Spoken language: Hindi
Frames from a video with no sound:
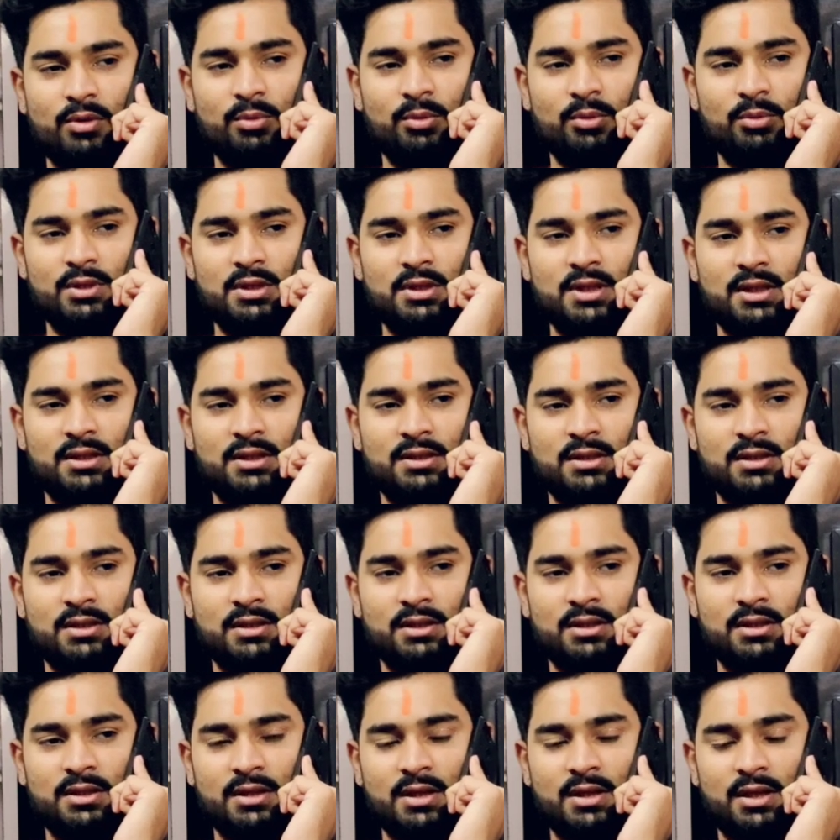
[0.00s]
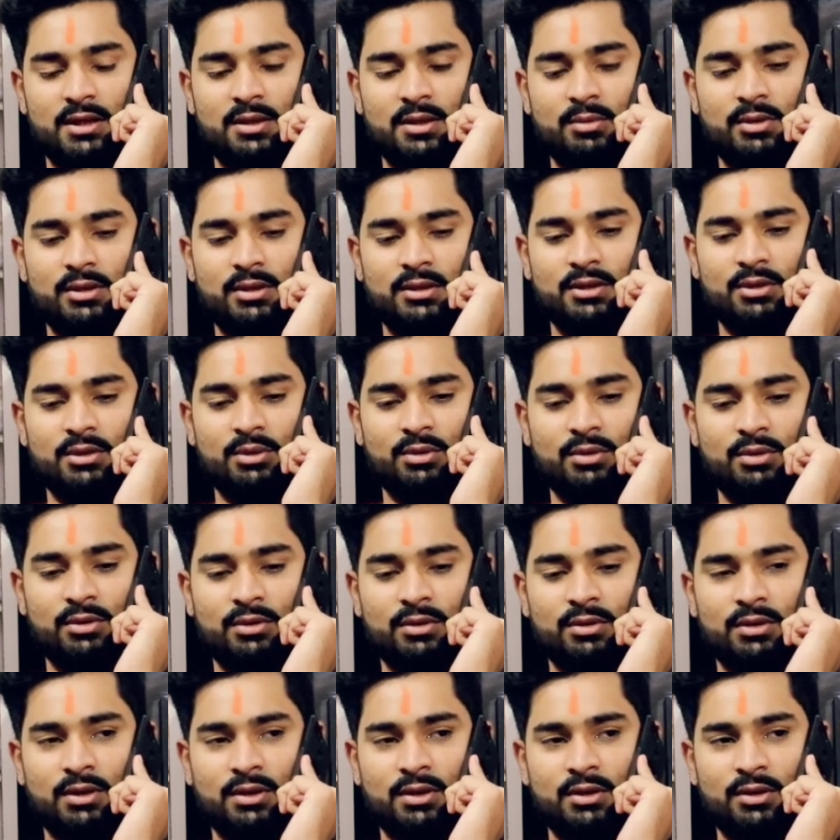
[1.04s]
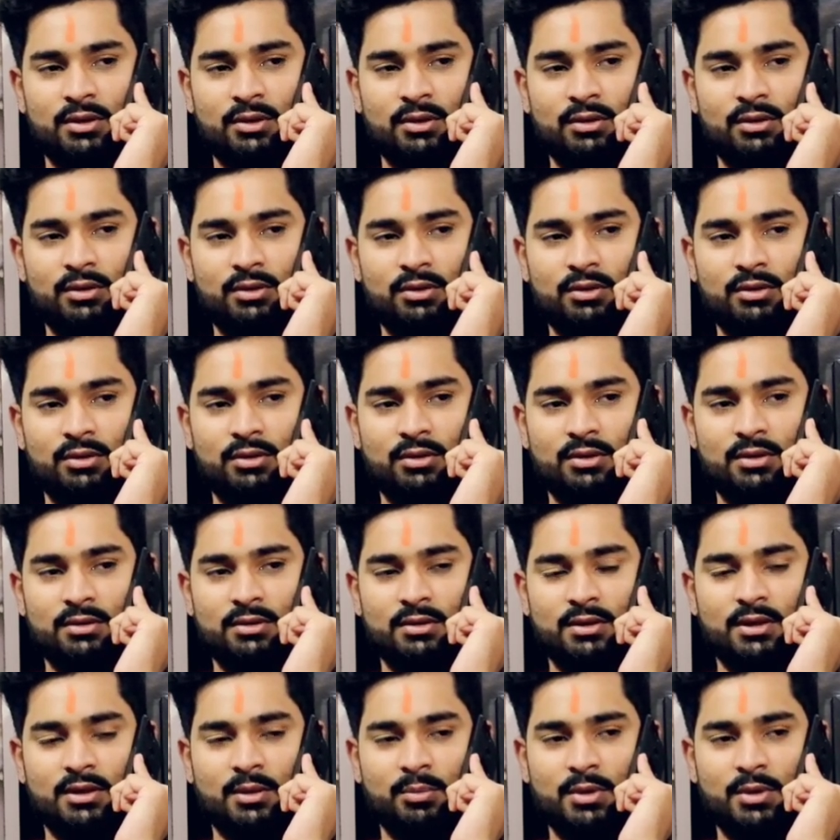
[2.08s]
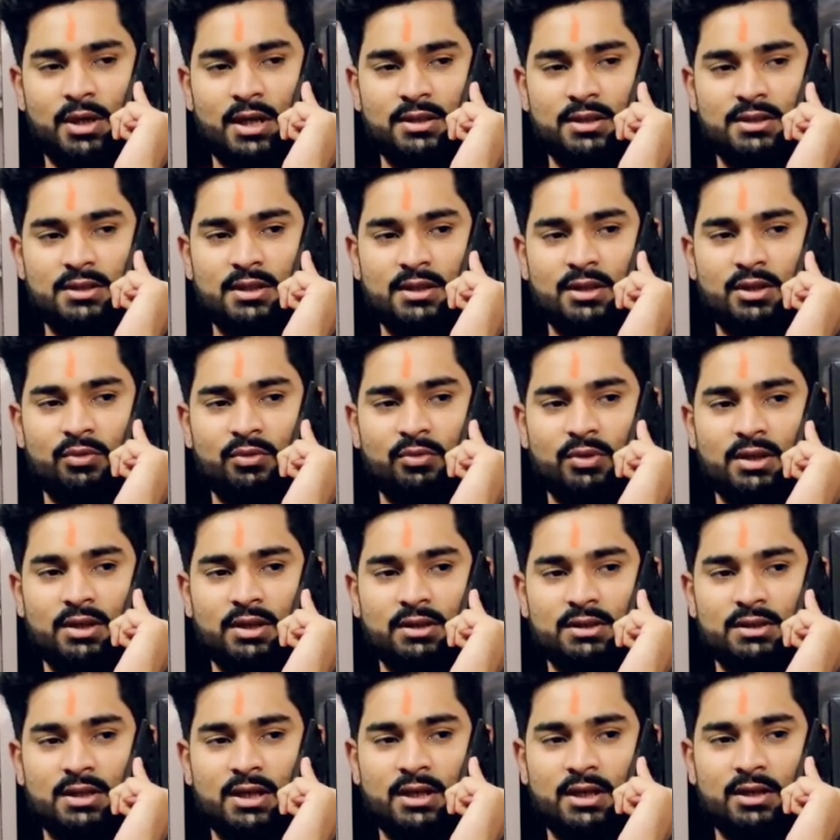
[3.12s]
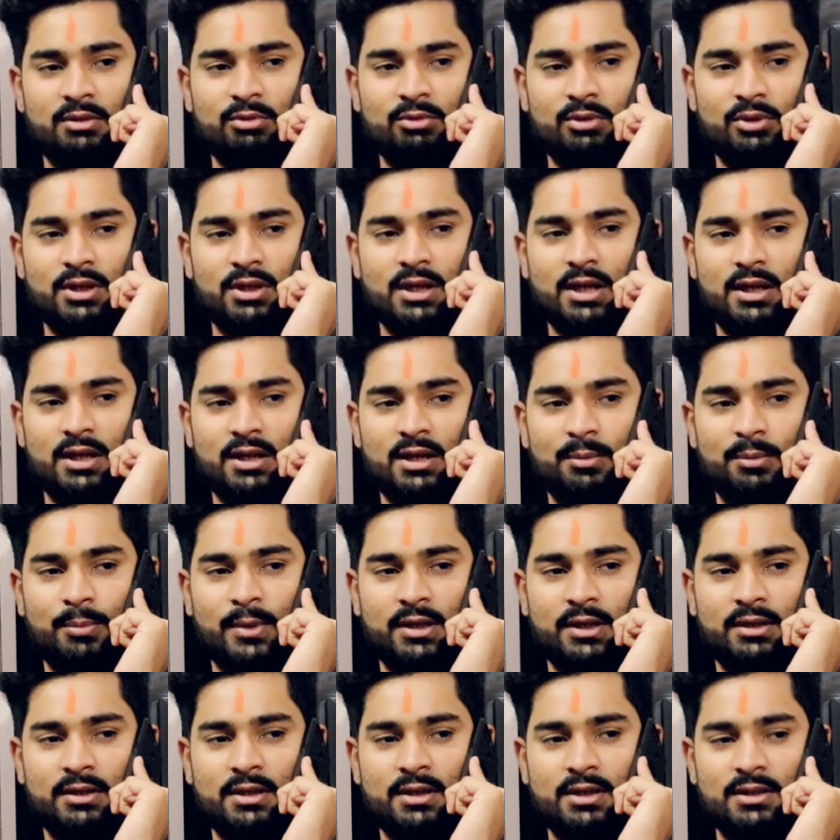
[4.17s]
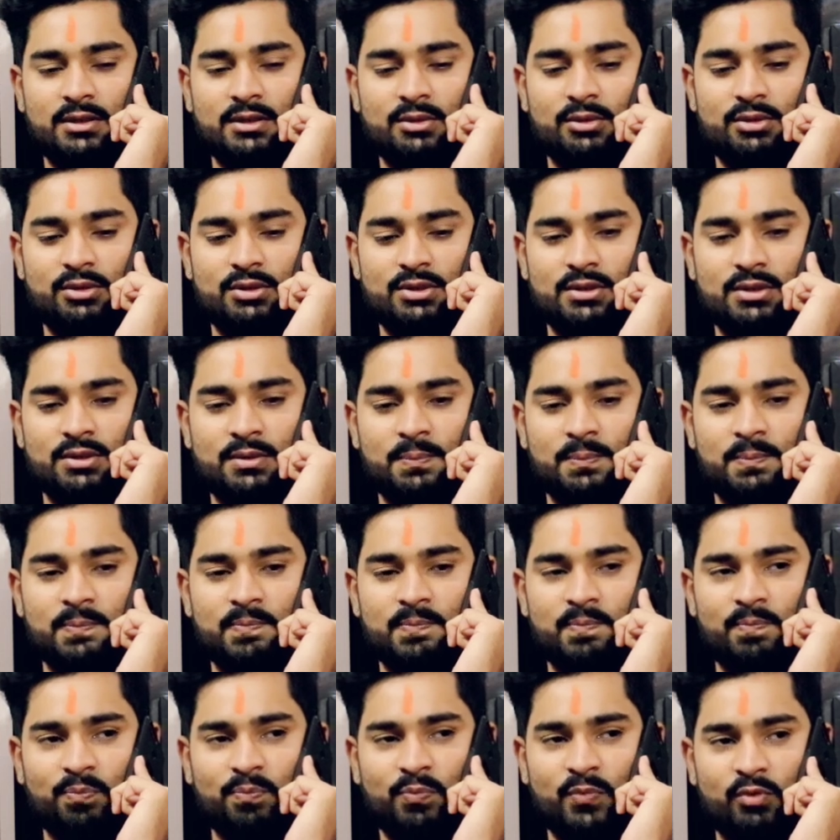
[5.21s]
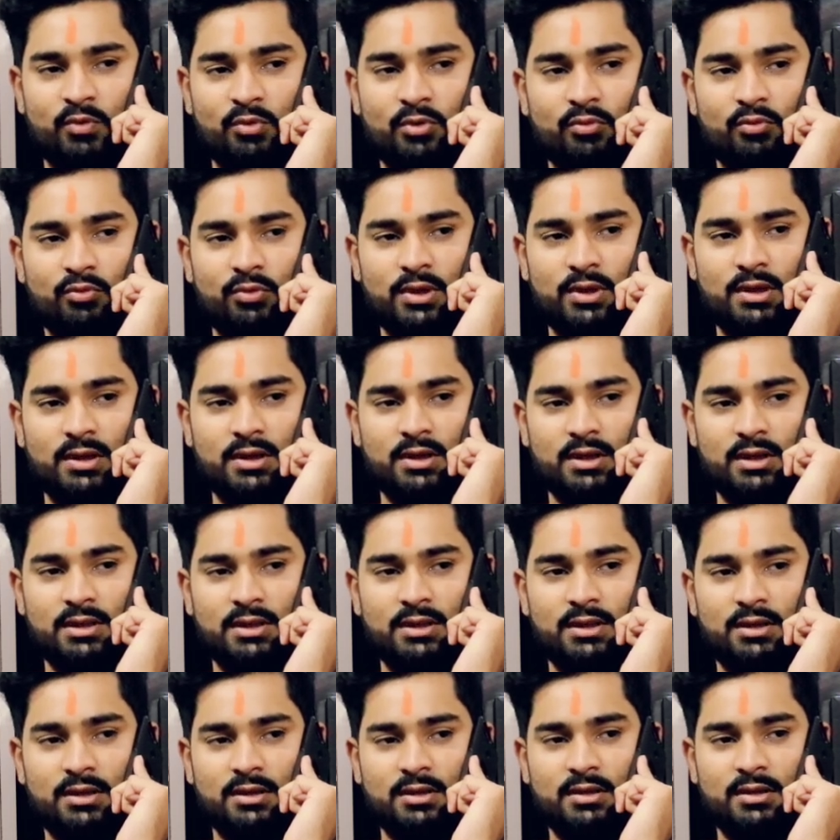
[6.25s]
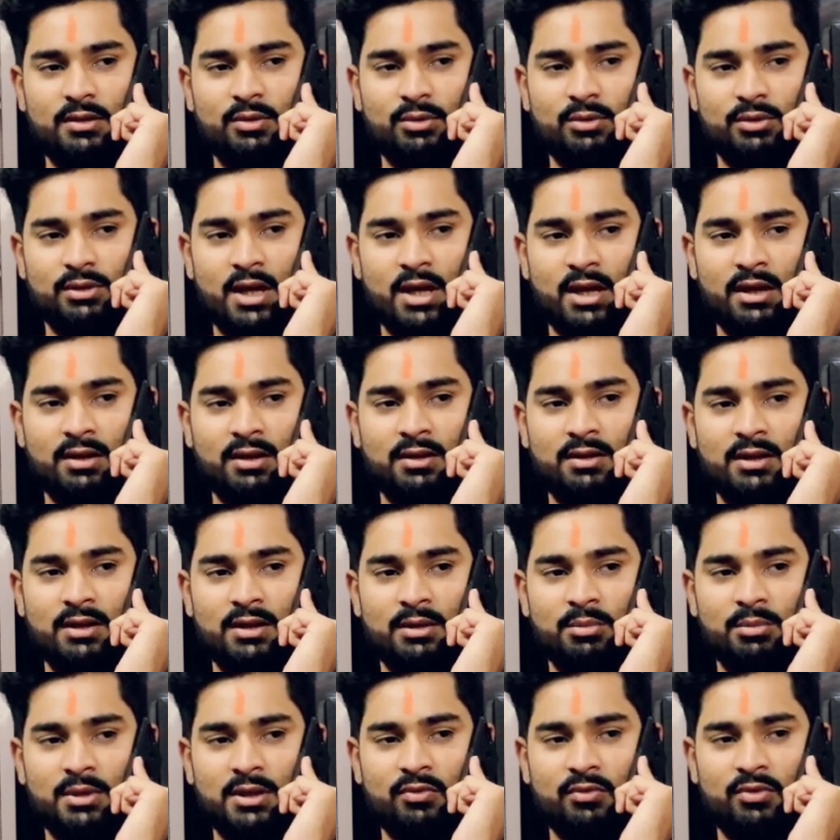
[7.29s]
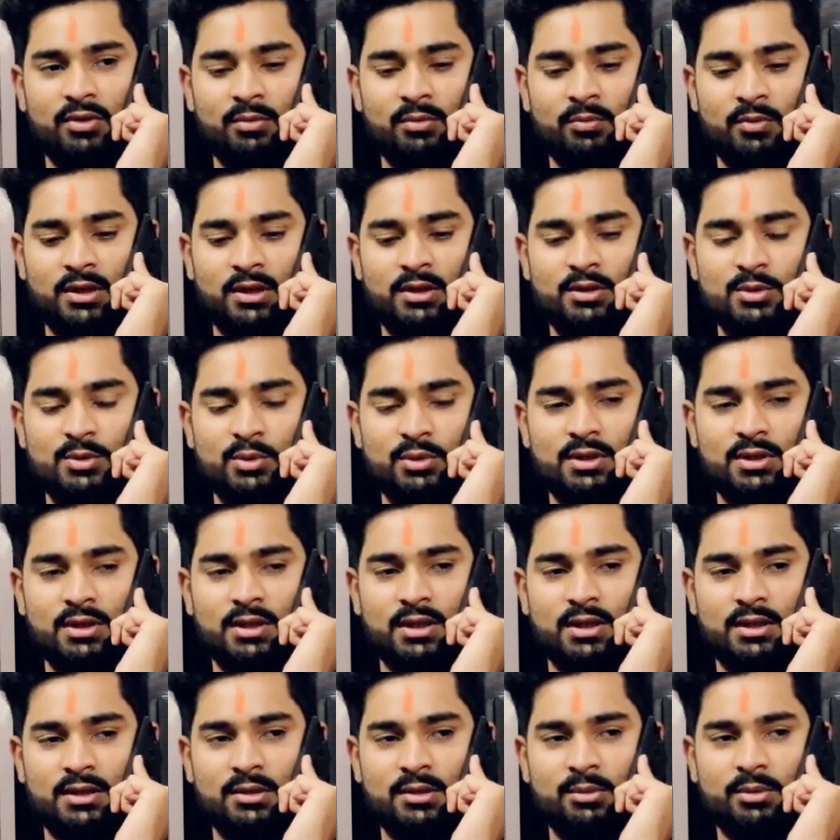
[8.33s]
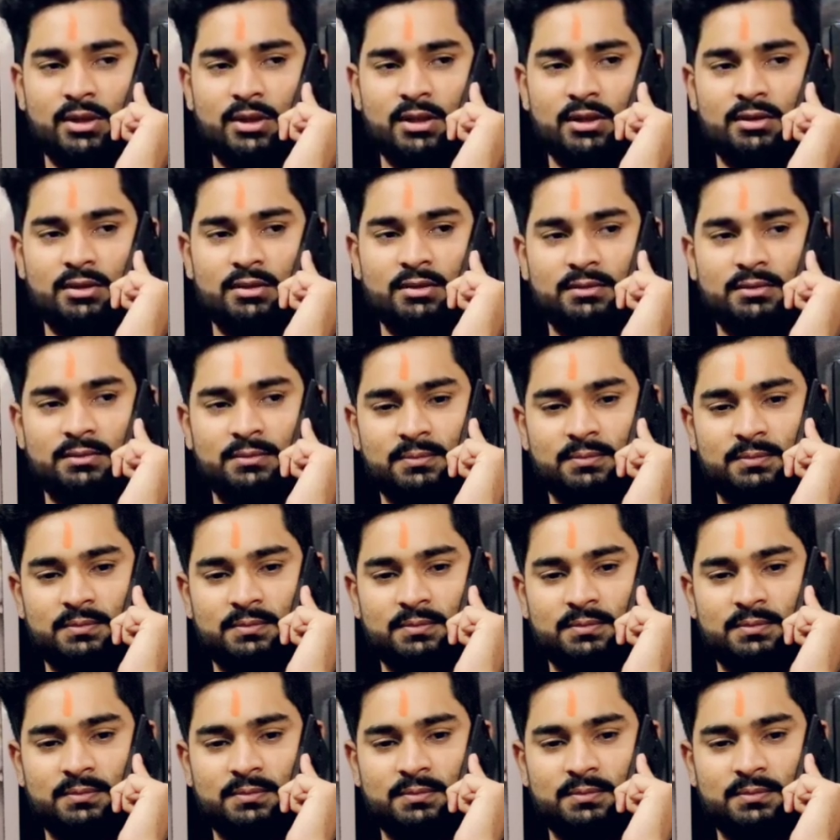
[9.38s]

फिल्मों में दिखाते हैं कि आंखें बंद करो और अपने हाथ से खाओ फिर लगता है कि वो खिला रहा है पार्टनर ऐसा कुछ वो हम फील हम्म। करके देंगे ना होता है कि रियल में कि फिल्म वाले चूतिया काटते हैं हमारा